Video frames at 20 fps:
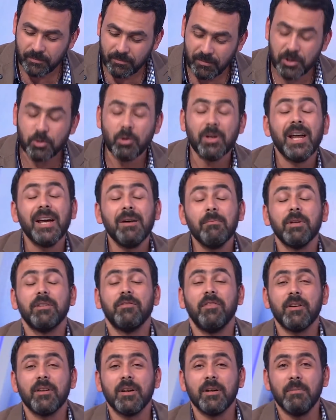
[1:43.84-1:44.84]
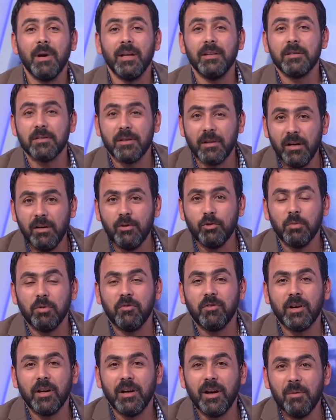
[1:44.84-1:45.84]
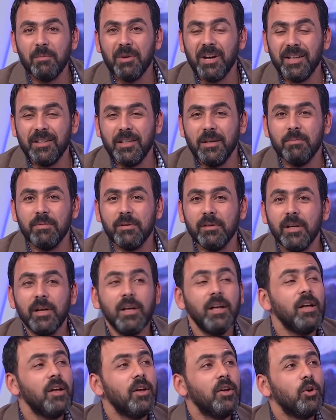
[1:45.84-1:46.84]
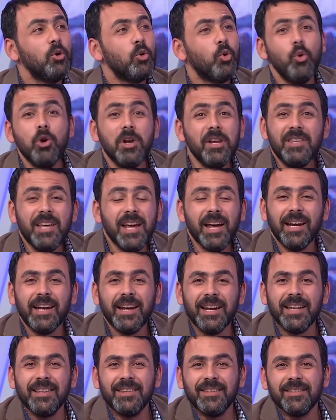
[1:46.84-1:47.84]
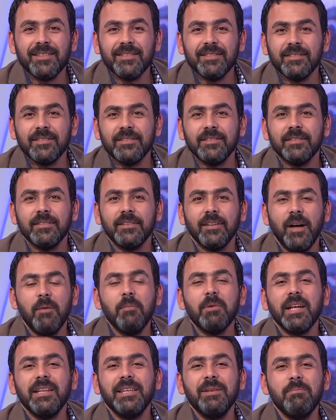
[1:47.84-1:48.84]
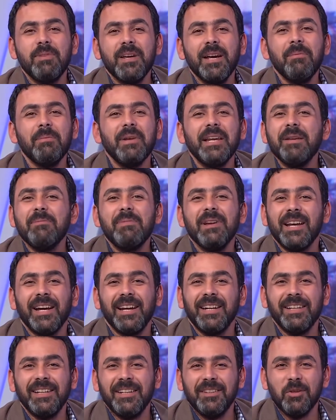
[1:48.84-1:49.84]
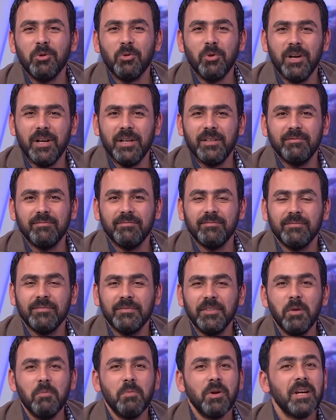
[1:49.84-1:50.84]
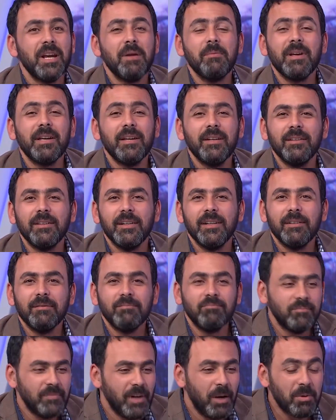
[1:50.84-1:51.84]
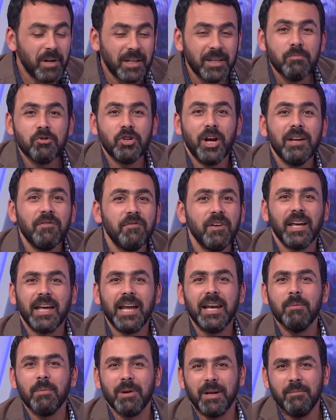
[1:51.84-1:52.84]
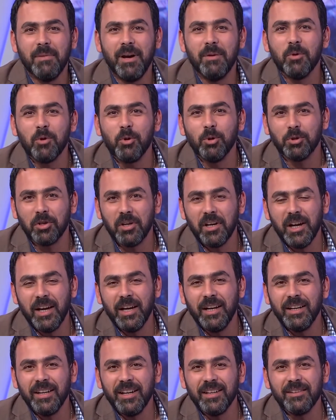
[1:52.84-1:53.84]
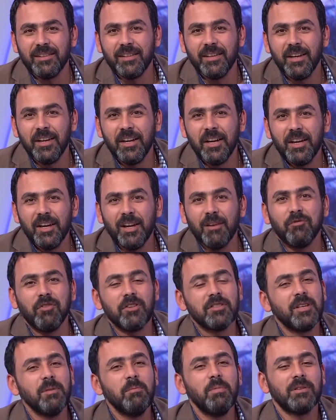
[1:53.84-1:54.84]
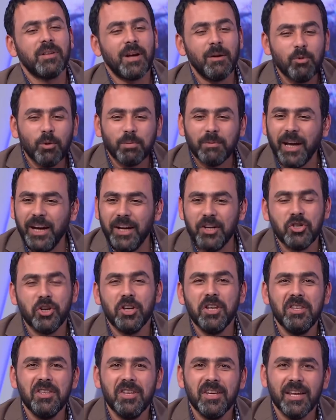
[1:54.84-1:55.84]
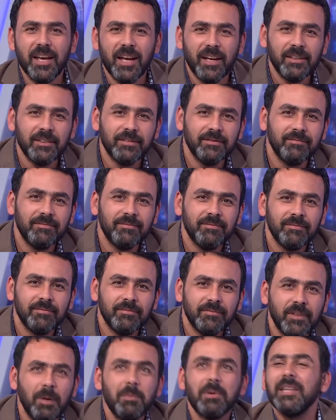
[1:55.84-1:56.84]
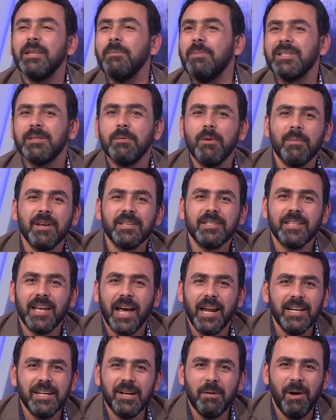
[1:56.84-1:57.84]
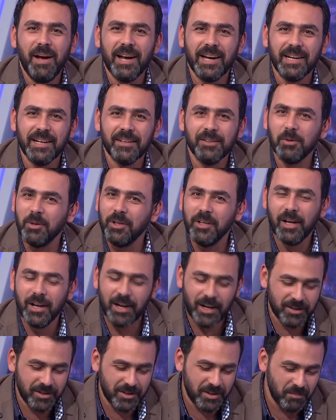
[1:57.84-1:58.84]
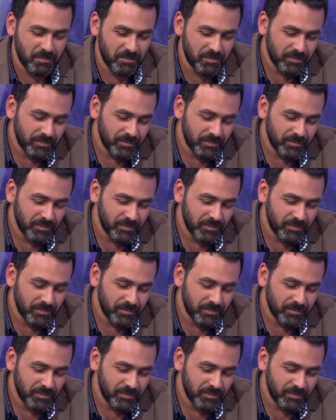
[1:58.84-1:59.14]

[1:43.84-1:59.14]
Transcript: بس وانا قاعد بتفرج بعد صلاح كنت بتفرج على عمرو اديب كل دي اعلانات عمرو اديب بيعمل ايه بالاعلانات دي كلها البرنامج عمرو اديب مش عارف يتكلم يا جماعه من كتر الاعلانات الفاصل بيضرب له بتاع 20 دقيقه عمرو اديب لازم يمسي علينا بحاجه والله العظيم